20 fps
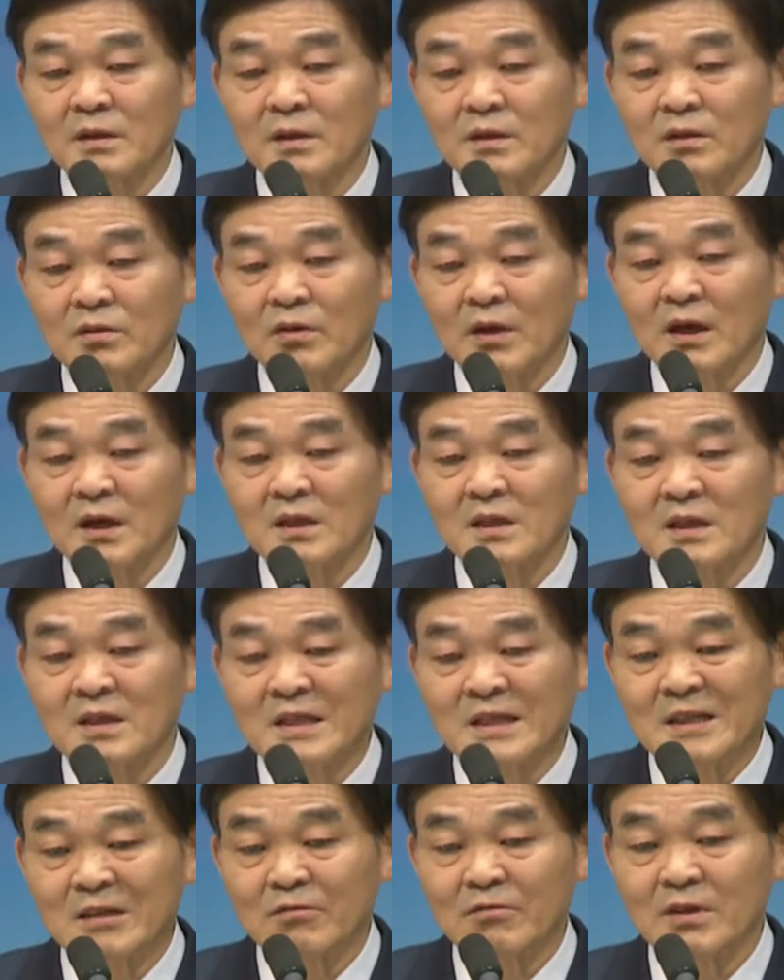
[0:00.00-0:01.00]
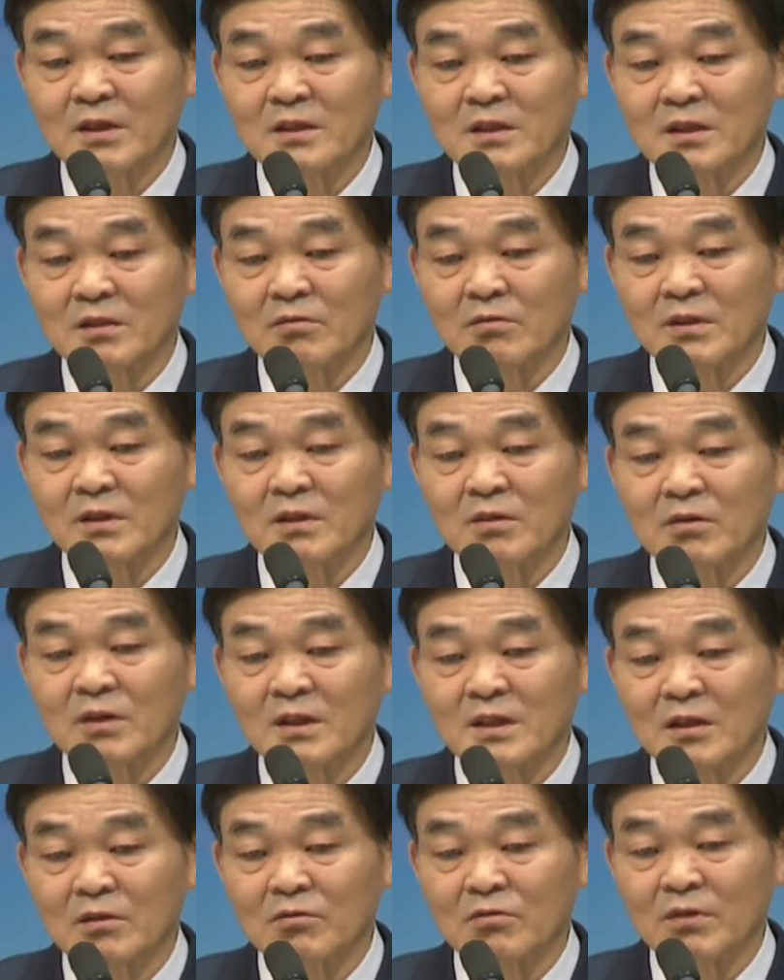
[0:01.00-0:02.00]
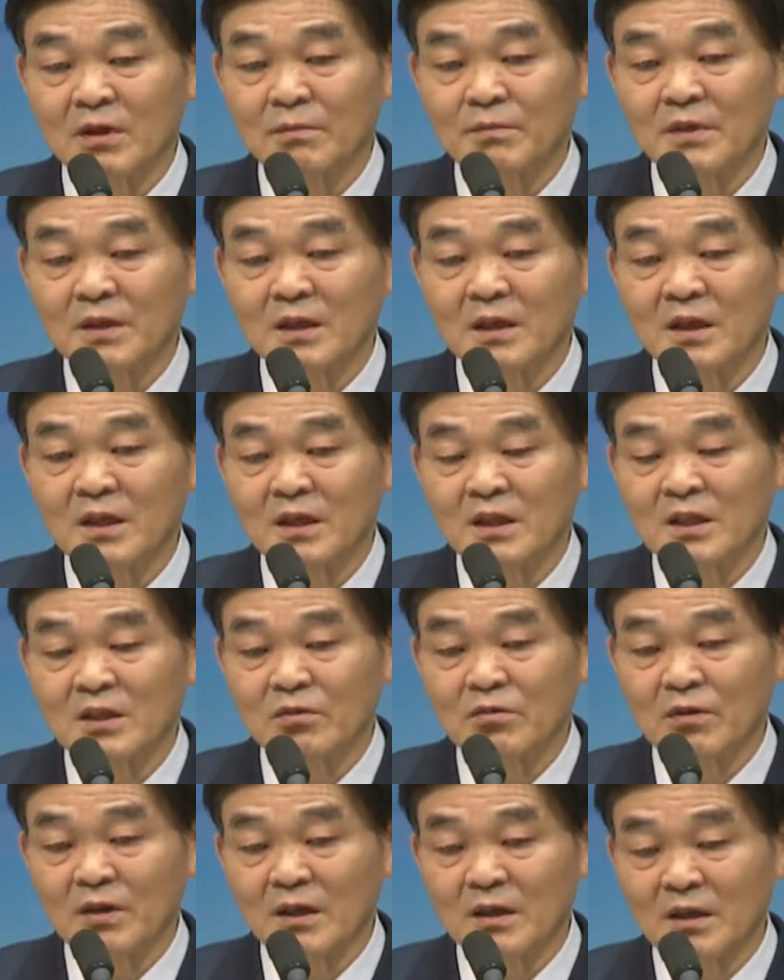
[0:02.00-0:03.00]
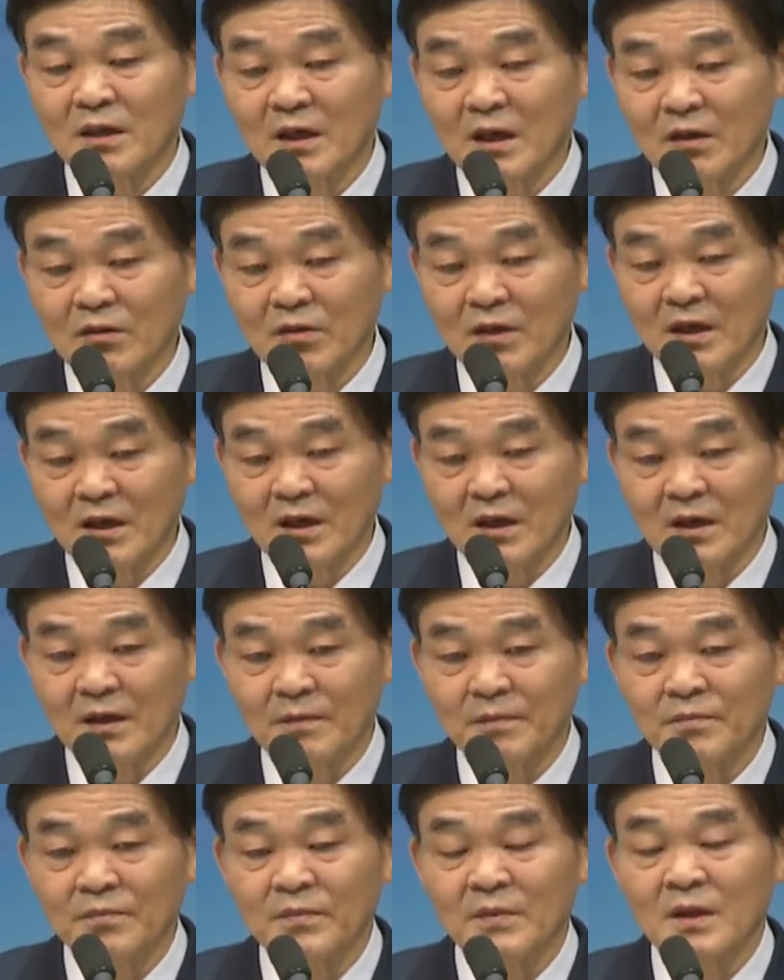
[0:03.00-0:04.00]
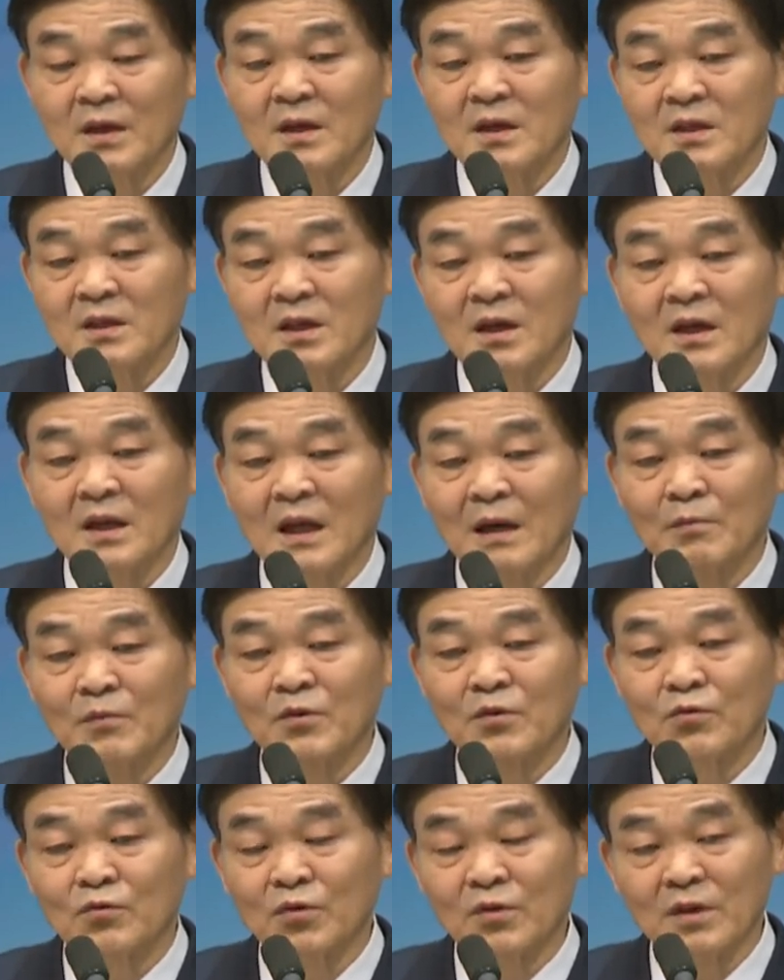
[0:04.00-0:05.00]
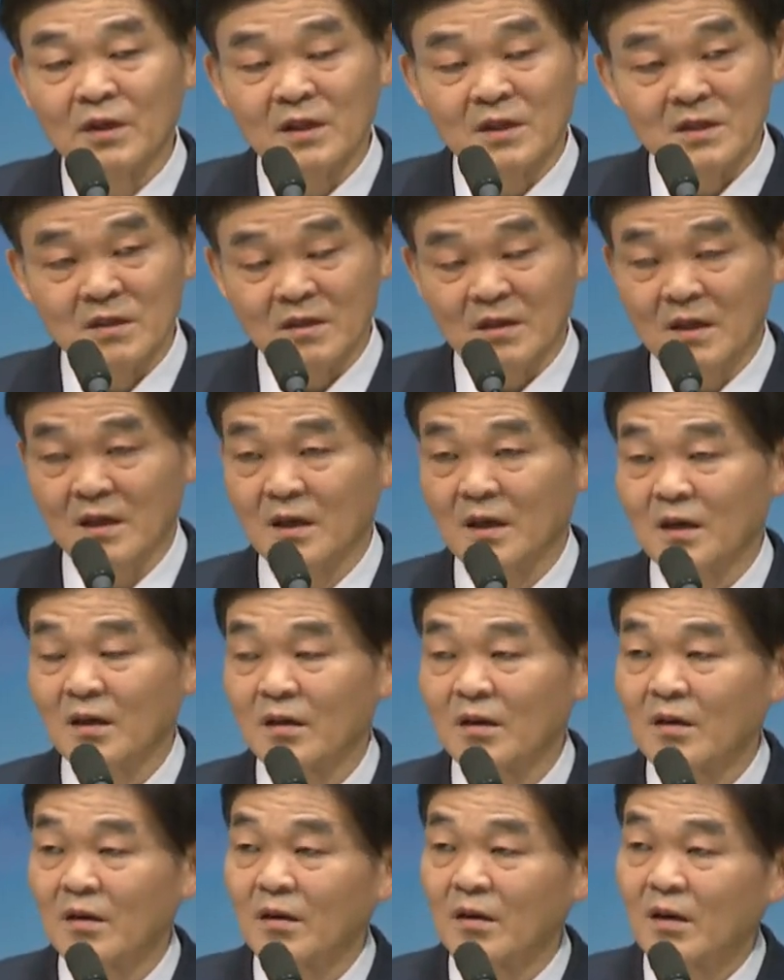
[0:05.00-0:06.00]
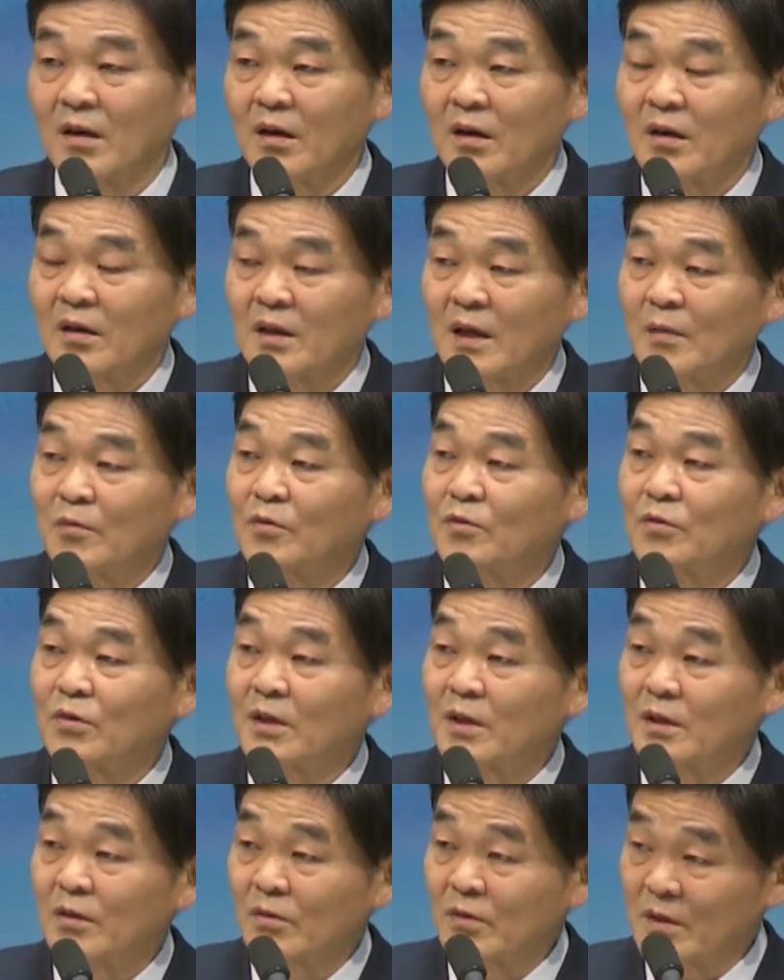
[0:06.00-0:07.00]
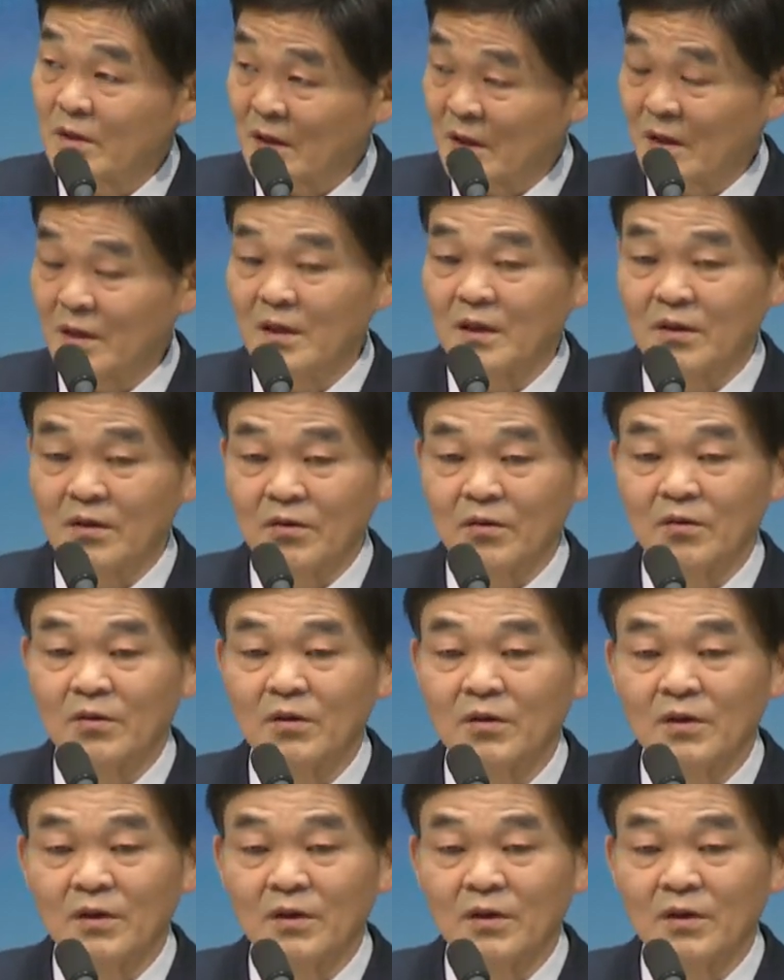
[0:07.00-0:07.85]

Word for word: 그와 같이 재생과 서기관들과 장로과 함께 희롱하여 가로되 저가 남은 구원했으되 남은 구원했다고 인정했네요.